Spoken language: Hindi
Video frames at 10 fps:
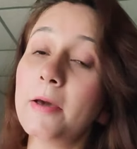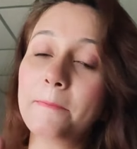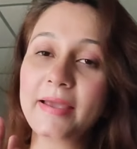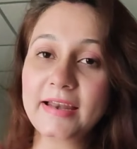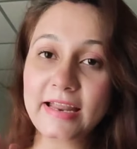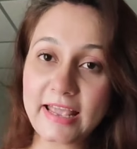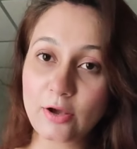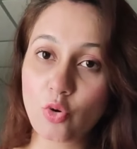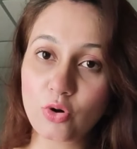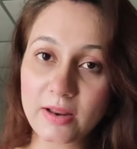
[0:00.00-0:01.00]
फिर
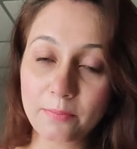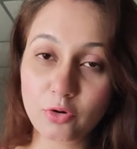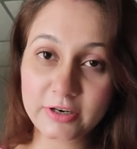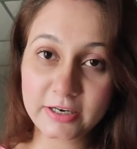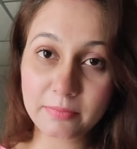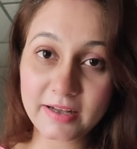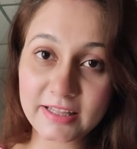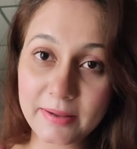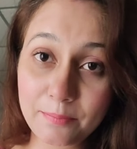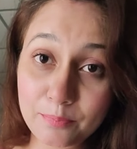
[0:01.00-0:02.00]
एक और इम्पॉर्टेंट बात
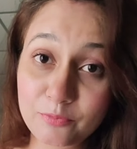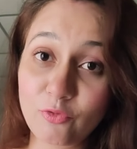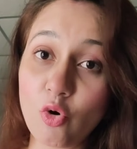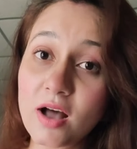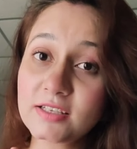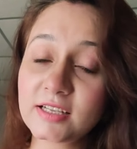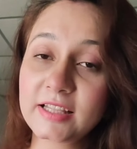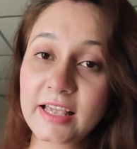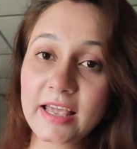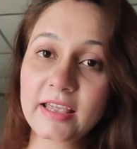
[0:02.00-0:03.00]
वो आ
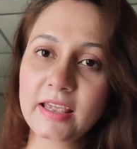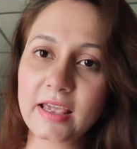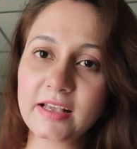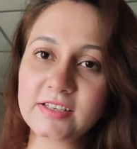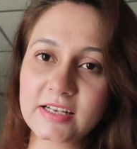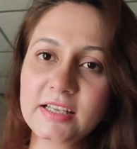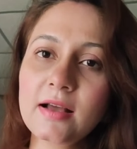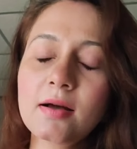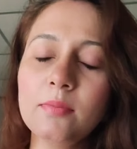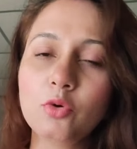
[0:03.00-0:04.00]
जाती है कि जैसे ही
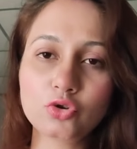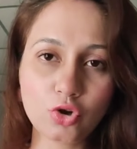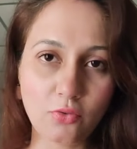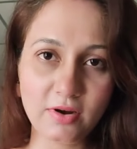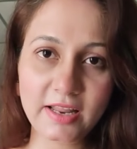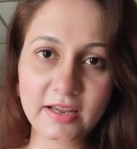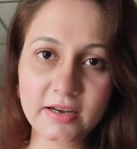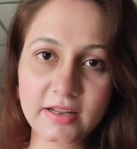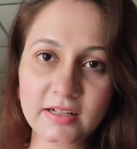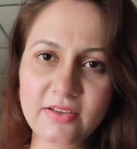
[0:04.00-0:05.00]
हम लोग शॉवर लेकर
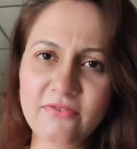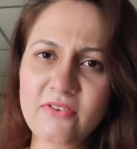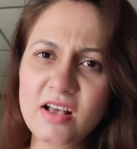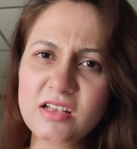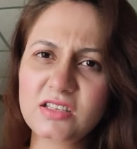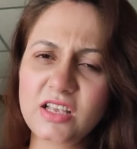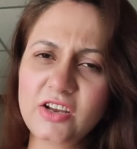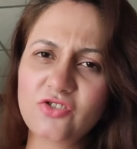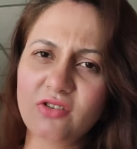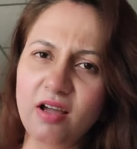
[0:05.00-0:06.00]
निकलते हैं वैसे ही
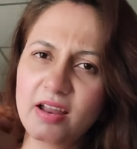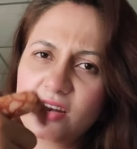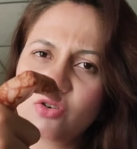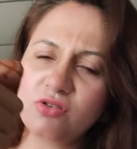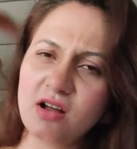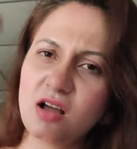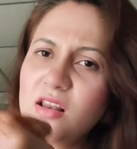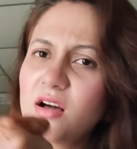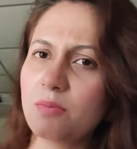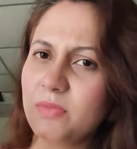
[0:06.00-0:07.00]
ड्रायर को
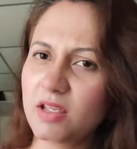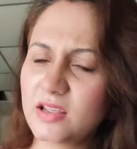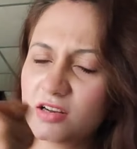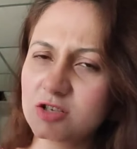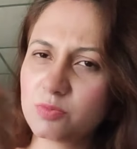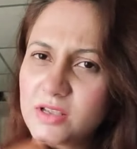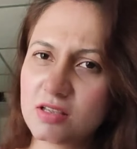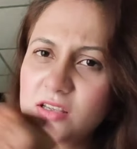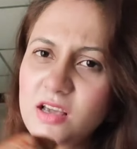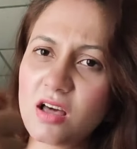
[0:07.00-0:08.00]
डाला अपने हेयर्स पे
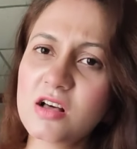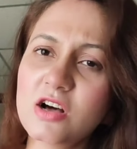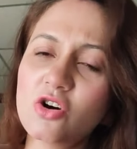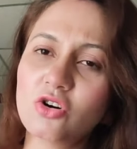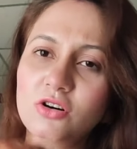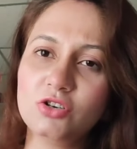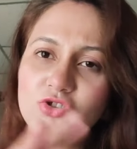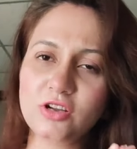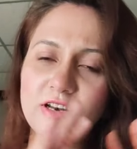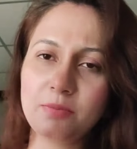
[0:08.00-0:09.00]
किया और
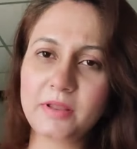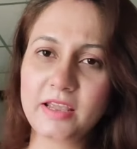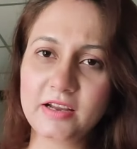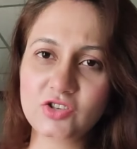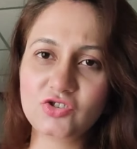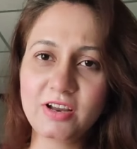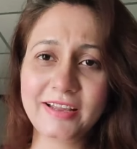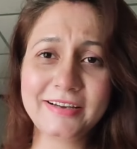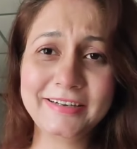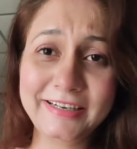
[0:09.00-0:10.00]
जो है ना अपने हेयर्स ड्राई
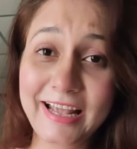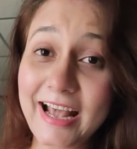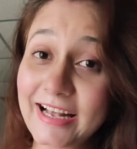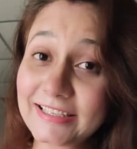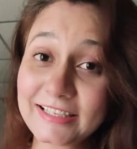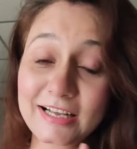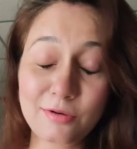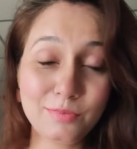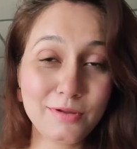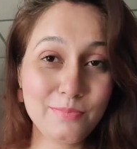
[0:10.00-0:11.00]
कर लिए ऐसा
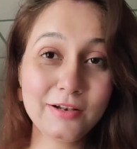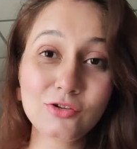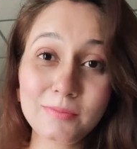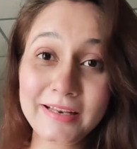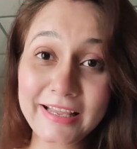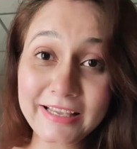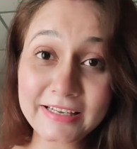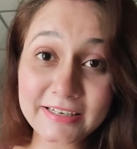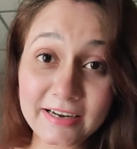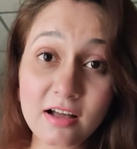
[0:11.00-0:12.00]
आपने बिल्कुल भी नहीं
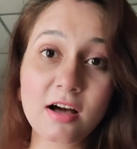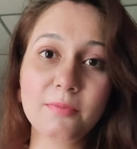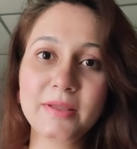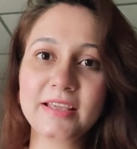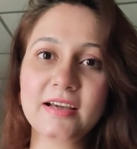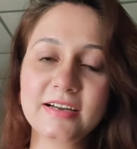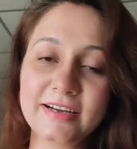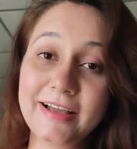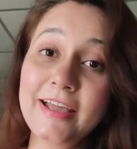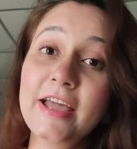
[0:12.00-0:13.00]
करना आपने क्या
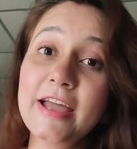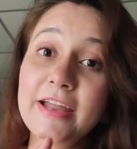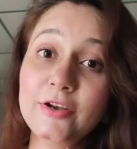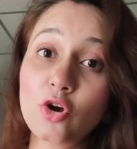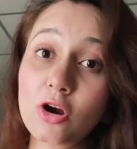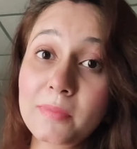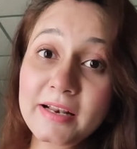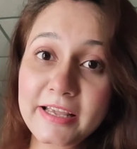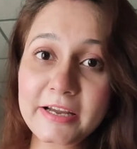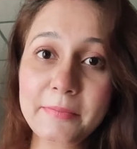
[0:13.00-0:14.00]
करना है नॉर्मल
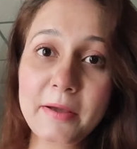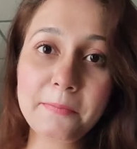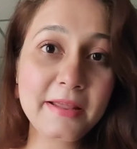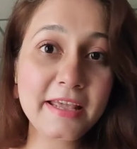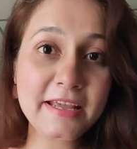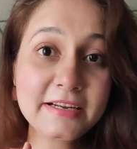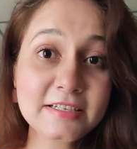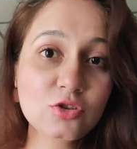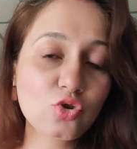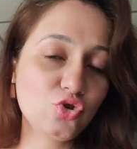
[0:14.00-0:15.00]
एयर में अपने
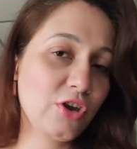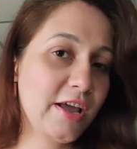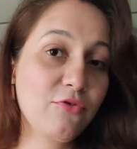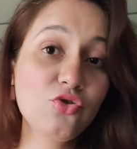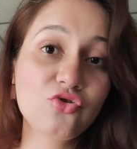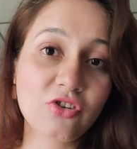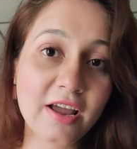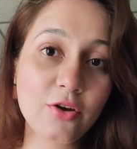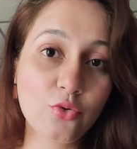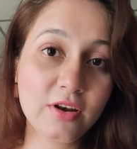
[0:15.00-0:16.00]
हेयर्स को जो है वो
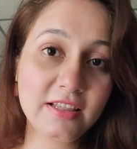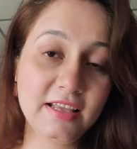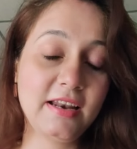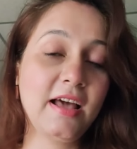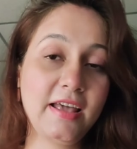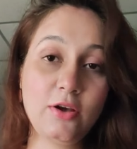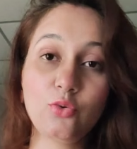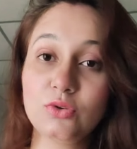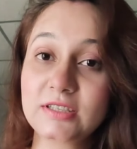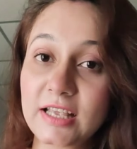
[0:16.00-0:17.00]
ड्राई होने देना है
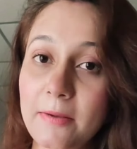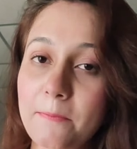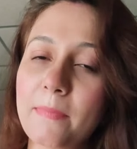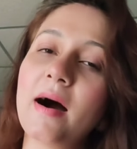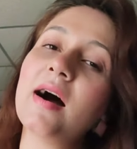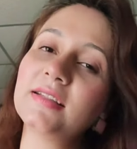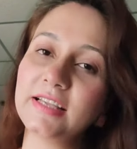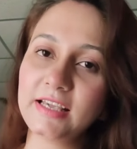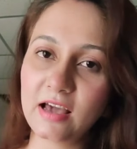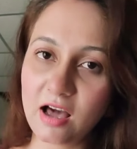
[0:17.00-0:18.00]
उसके बाद
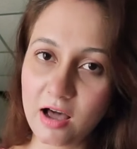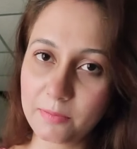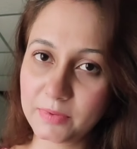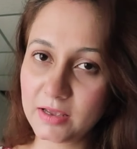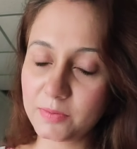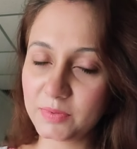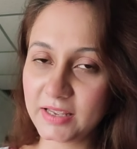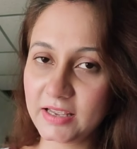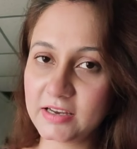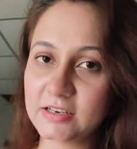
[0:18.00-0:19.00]
ही आपने अपने
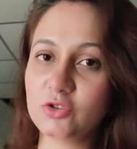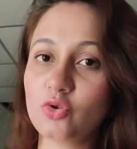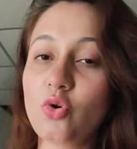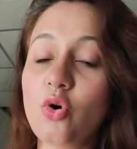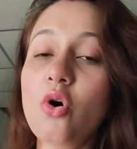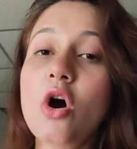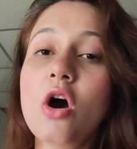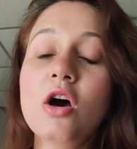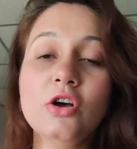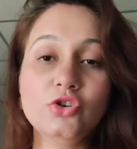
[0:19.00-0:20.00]
हेयर्स को
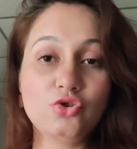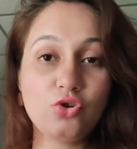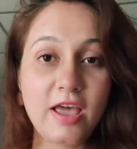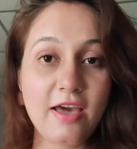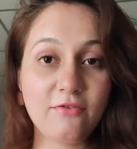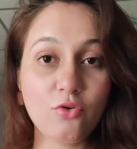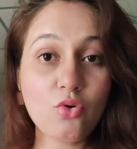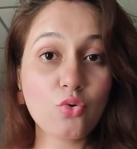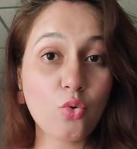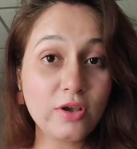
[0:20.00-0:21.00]
जो है वो
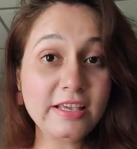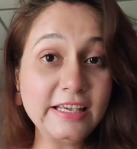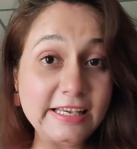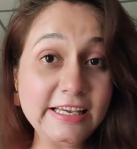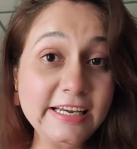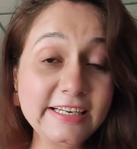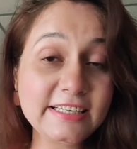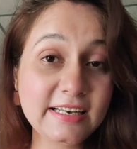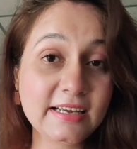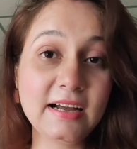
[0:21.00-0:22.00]
कोई हीट
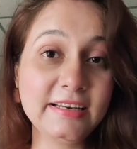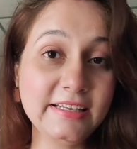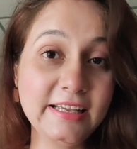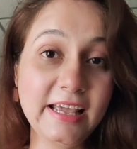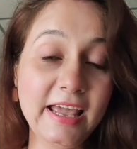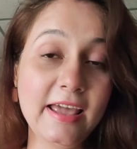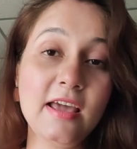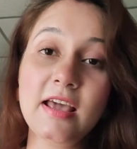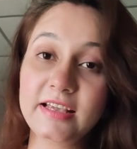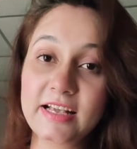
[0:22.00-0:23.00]
लगानी है
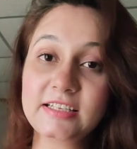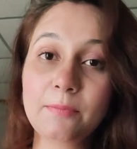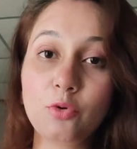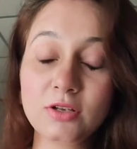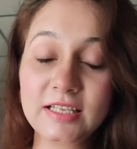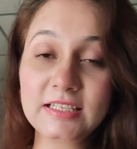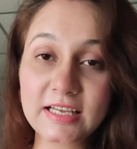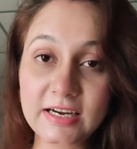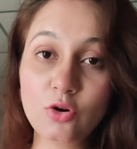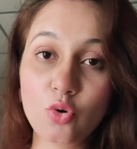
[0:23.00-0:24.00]
ये सब प्रोसेस
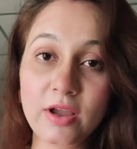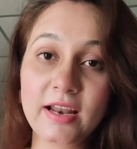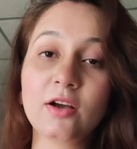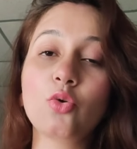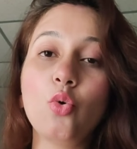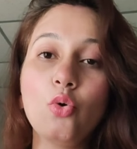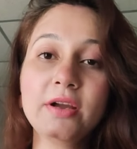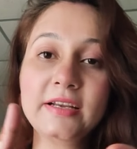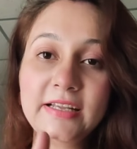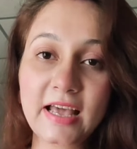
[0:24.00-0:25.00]
कर लोगे ना
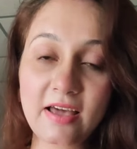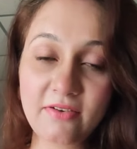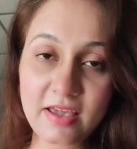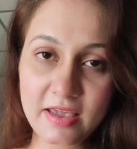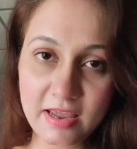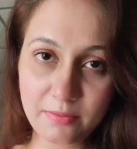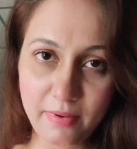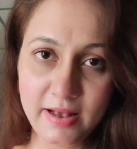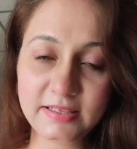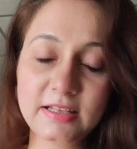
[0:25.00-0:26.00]
कोई डी हेयर
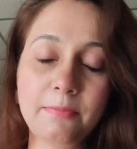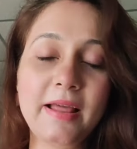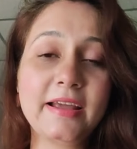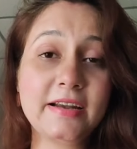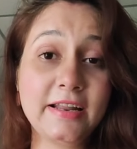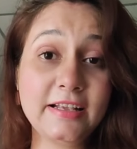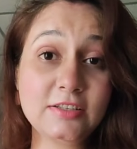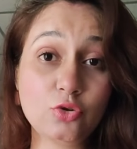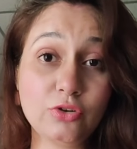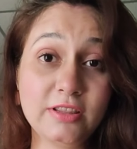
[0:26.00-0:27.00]
मास्क अप्लाई करने की
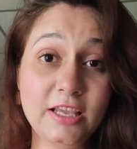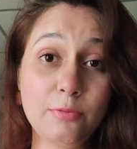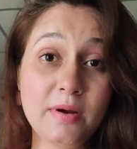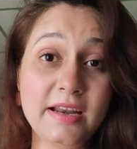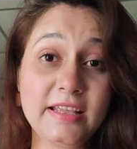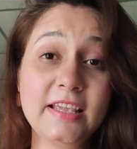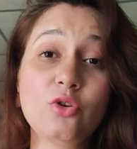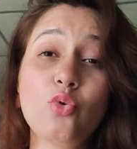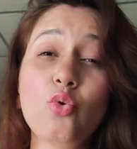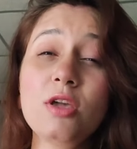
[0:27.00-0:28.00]
ज़रूरत नहीं पड़ेगी
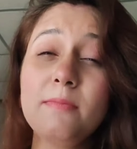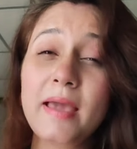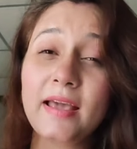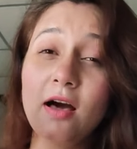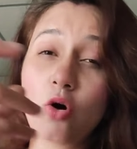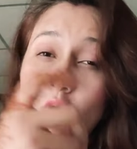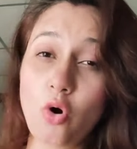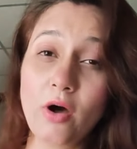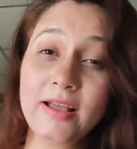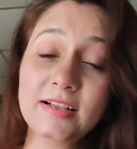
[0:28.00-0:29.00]
कोई महंगा
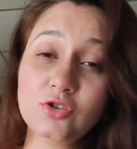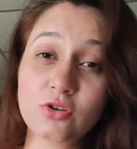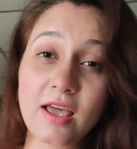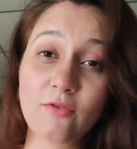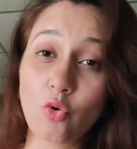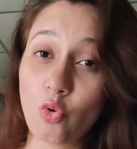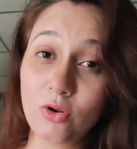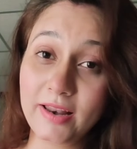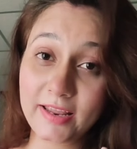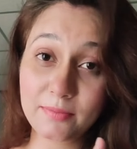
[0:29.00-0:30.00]
ऑयल जो है वो
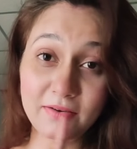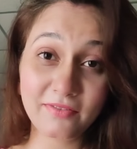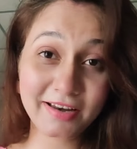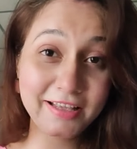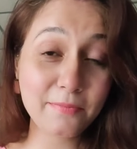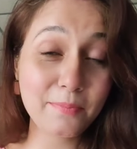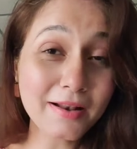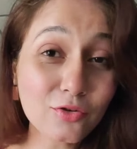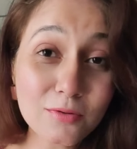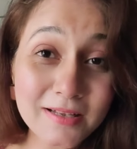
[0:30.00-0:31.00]
ऑनलाइन मंगवाने की
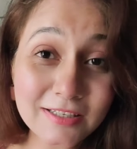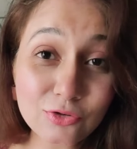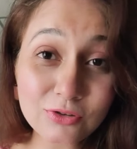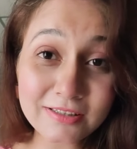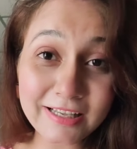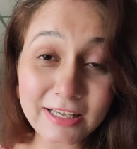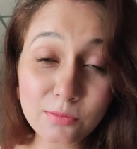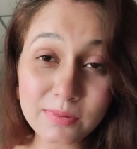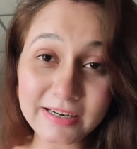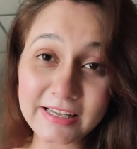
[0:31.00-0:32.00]
बिल्कुल भी ज़रूरत नहीं
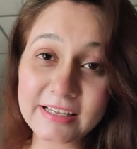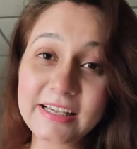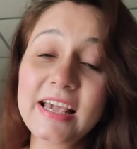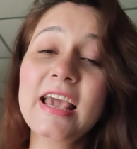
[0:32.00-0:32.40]
पड़ेगी